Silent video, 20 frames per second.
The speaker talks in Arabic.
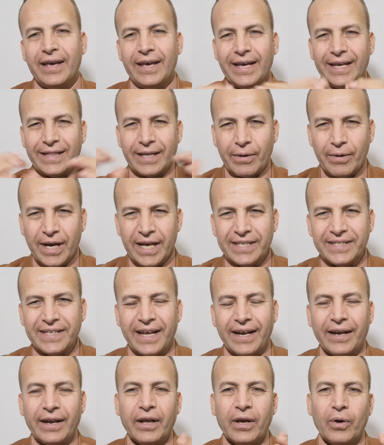
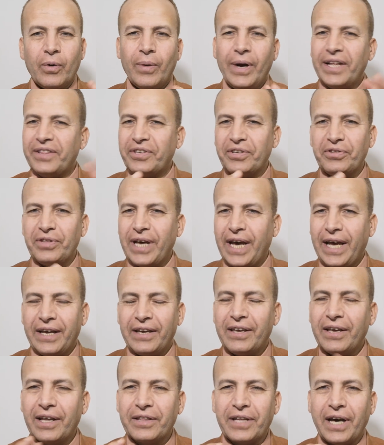يتوازن وقت
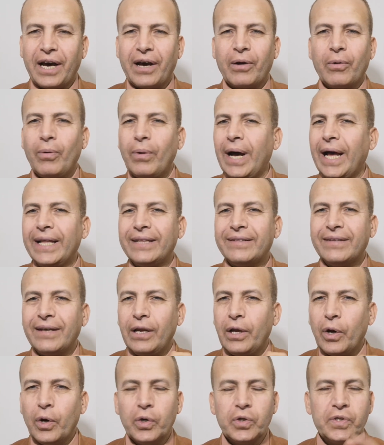الضحك يضحك وقت
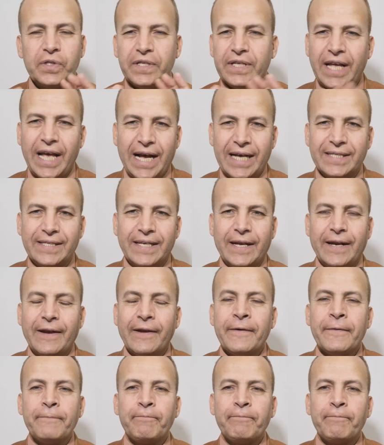الحزن يحزن